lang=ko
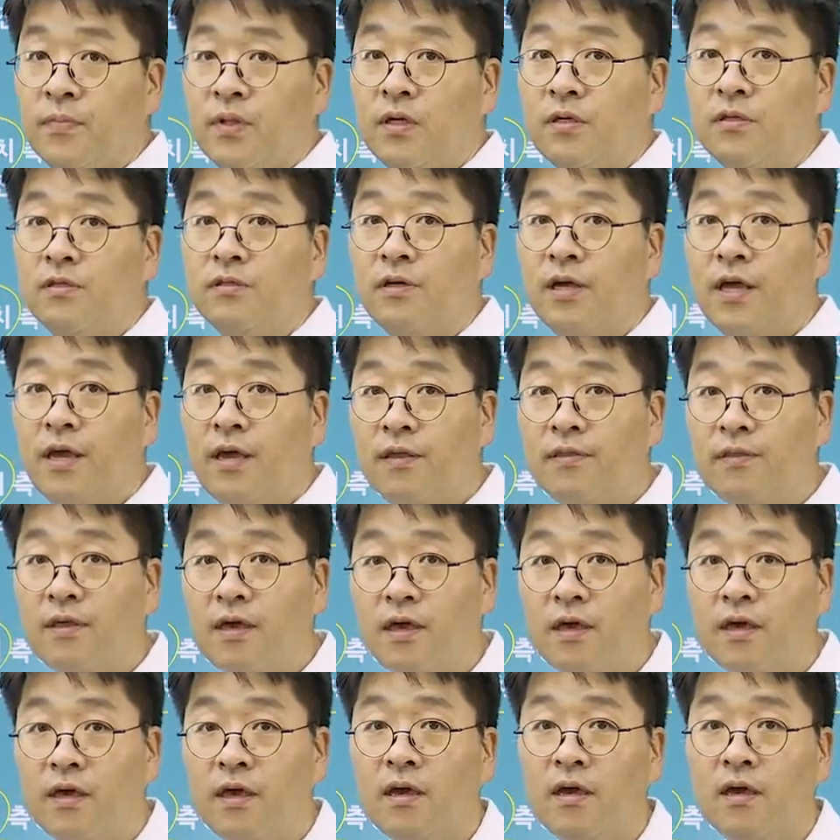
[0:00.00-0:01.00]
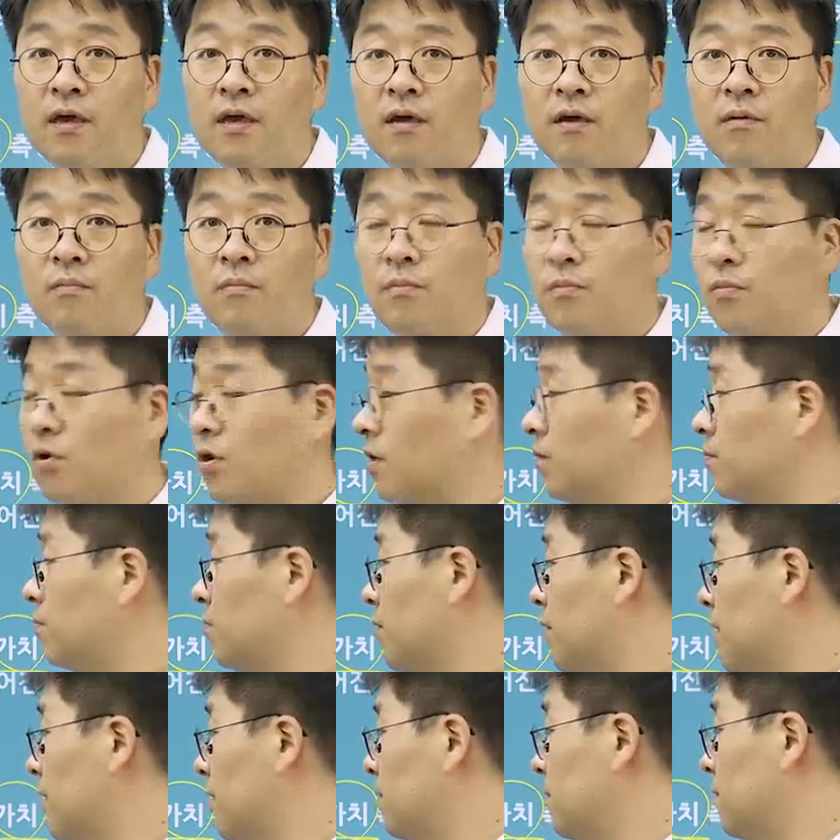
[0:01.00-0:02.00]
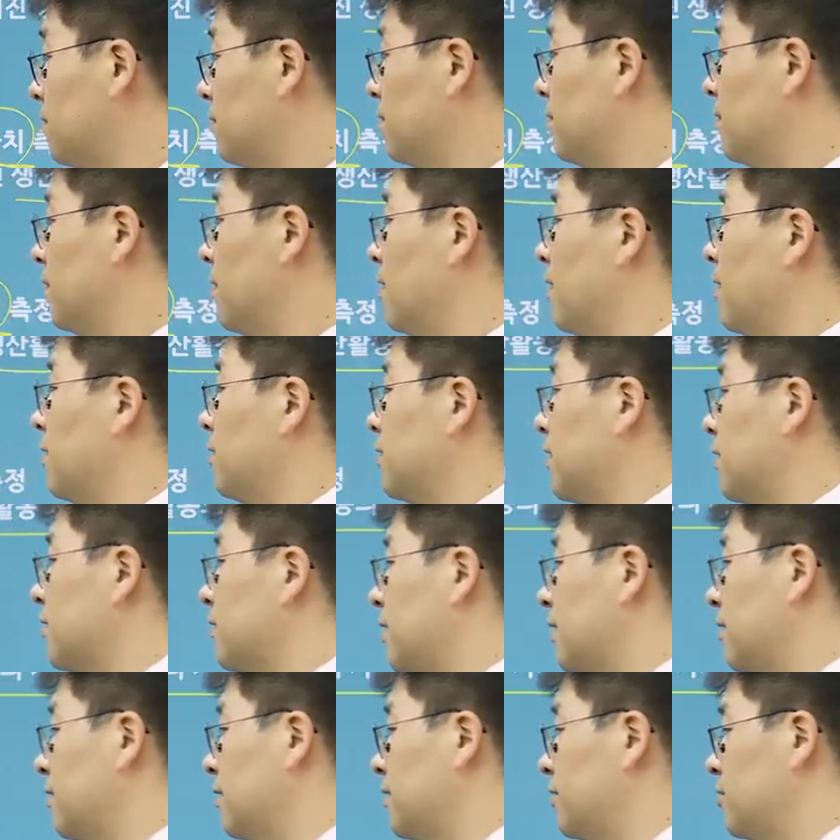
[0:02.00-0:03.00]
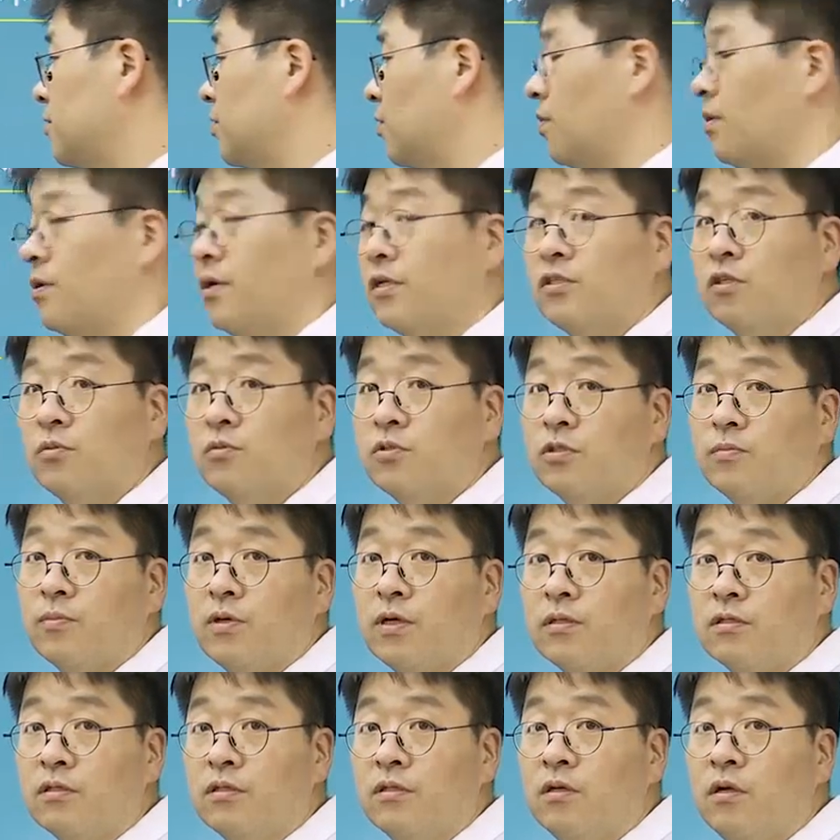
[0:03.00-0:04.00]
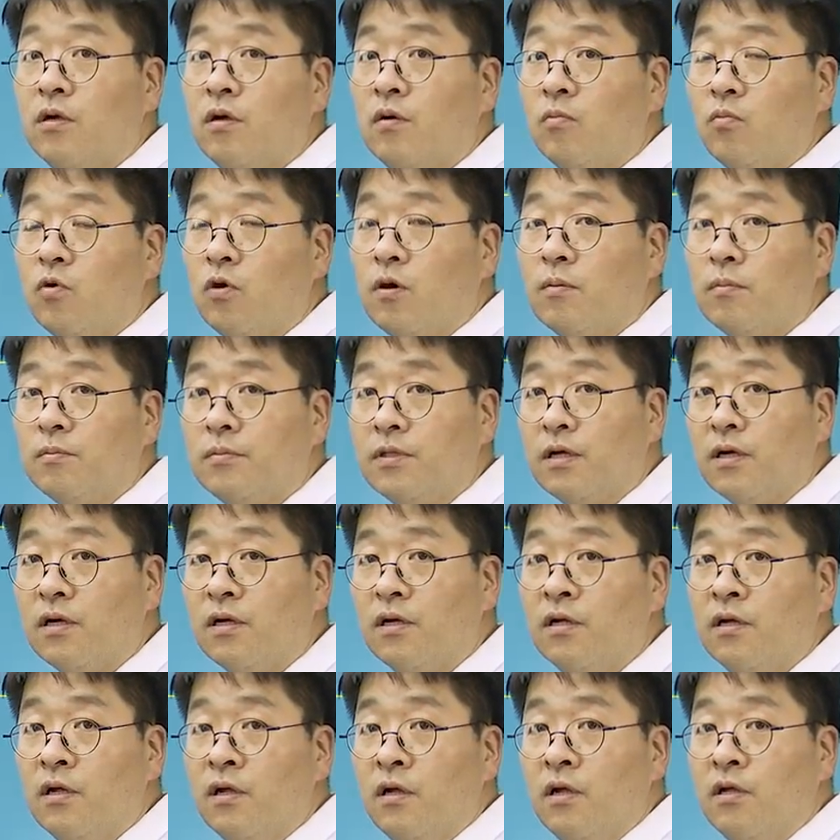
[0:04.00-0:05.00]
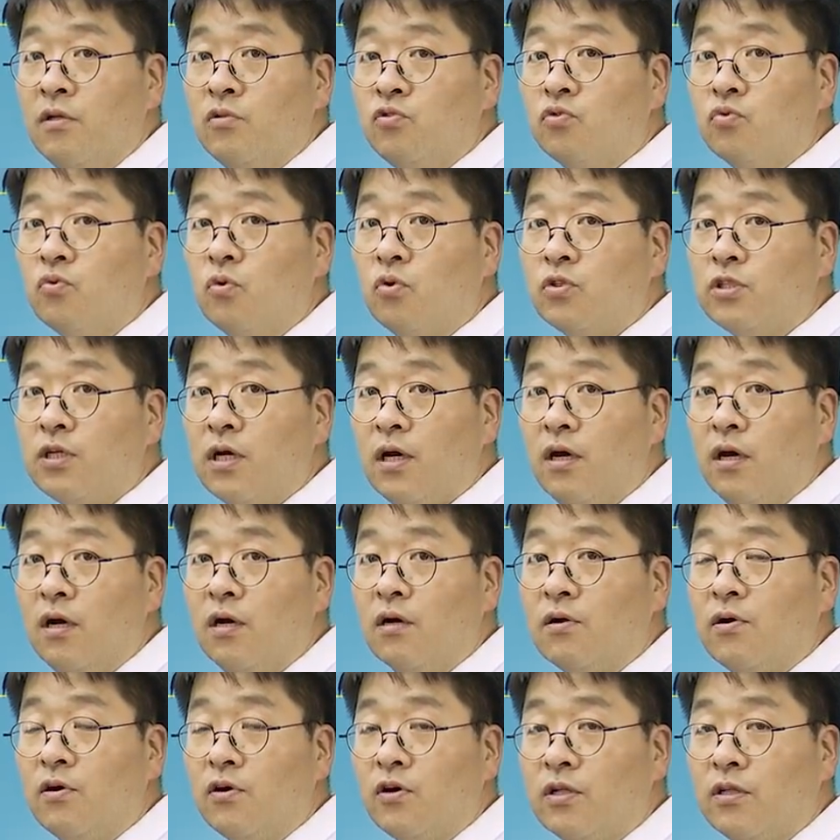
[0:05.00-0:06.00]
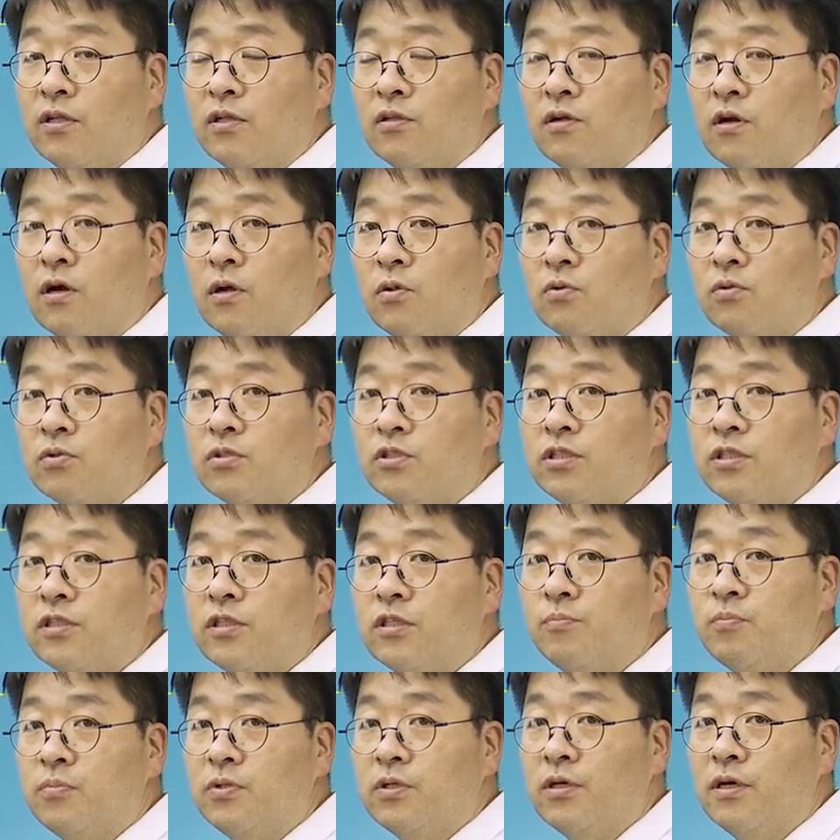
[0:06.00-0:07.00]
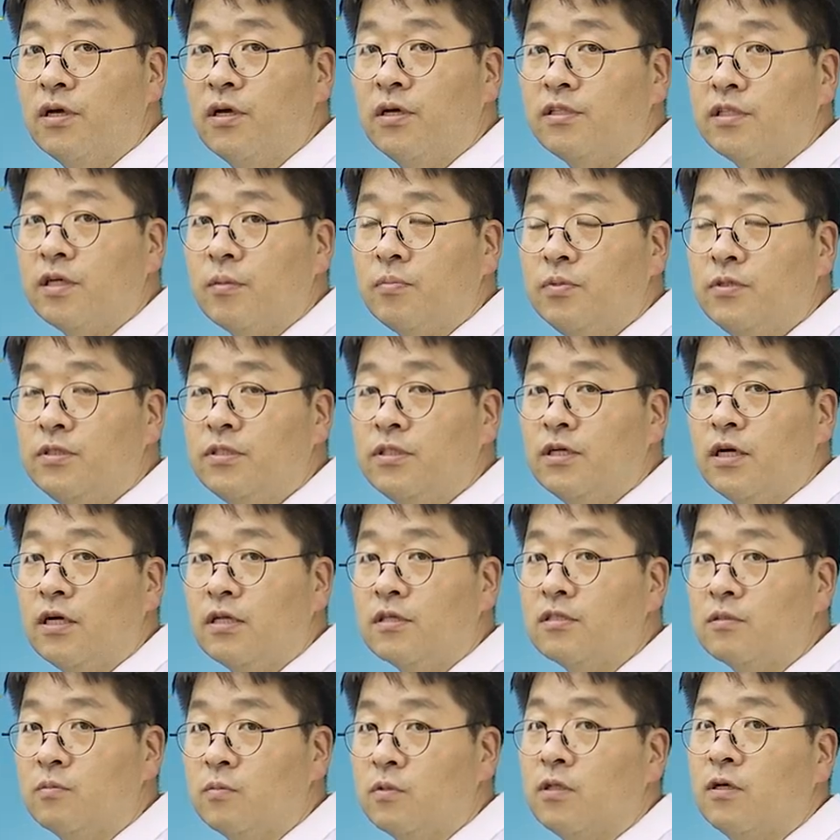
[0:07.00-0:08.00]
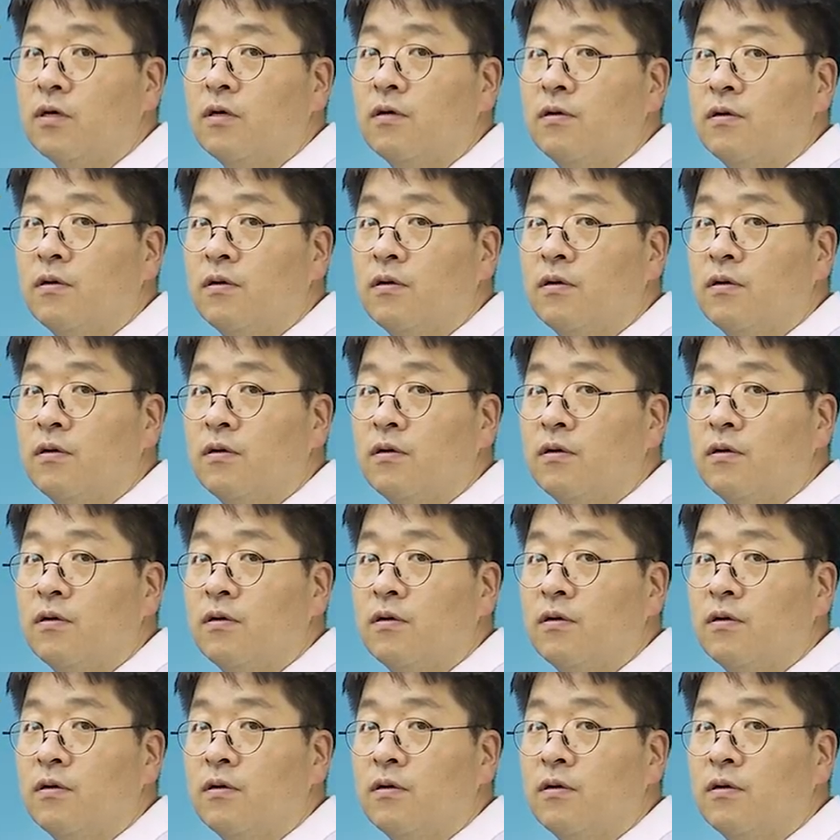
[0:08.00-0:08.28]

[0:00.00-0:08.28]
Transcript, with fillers: 그 해 내에 포함된 네, 생산된 재화와 서비스만을 포함합니다. 중고차 거래되더라도 지디피에 잡히지 않습니다.